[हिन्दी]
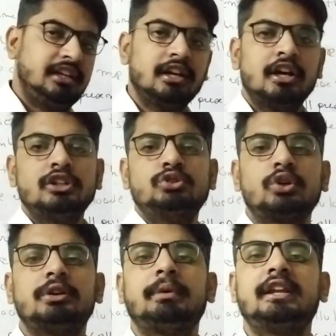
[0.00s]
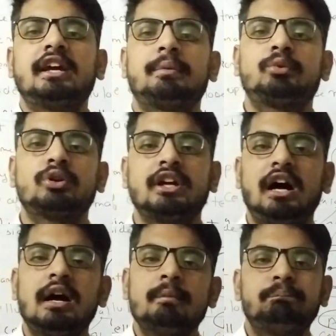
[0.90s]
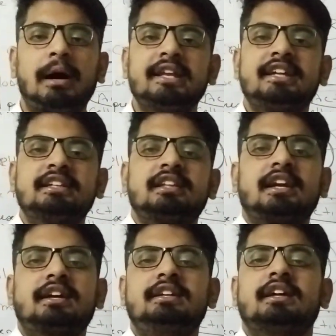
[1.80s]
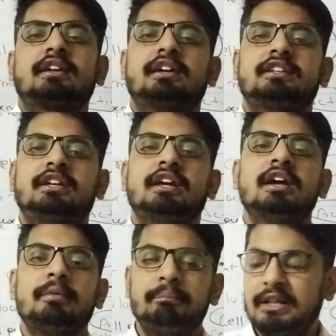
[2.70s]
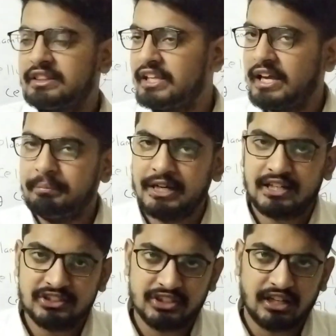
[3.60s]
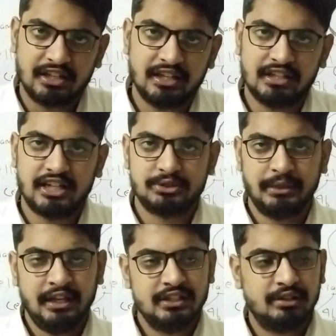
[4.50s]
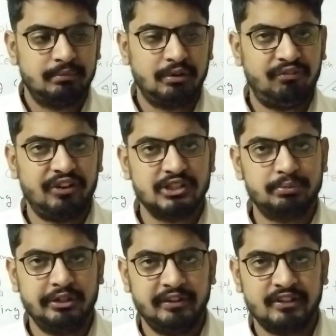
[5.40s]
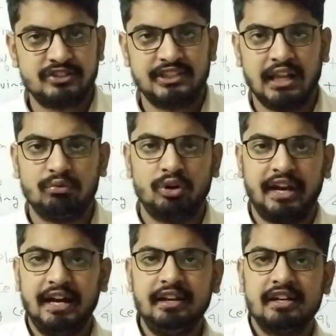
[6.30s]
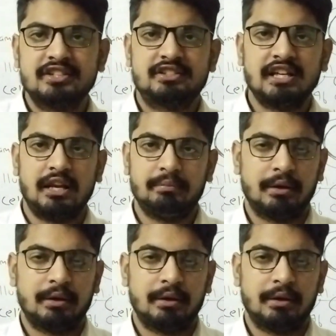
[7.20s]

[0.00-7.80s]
थी जो कि मैंने आपको क्या पानी की तरह क्लियर कर दी मिलते हैं बेटा जी अगली क्लास में डिफरेंस बिटवीन सेल वॉल एंड सेल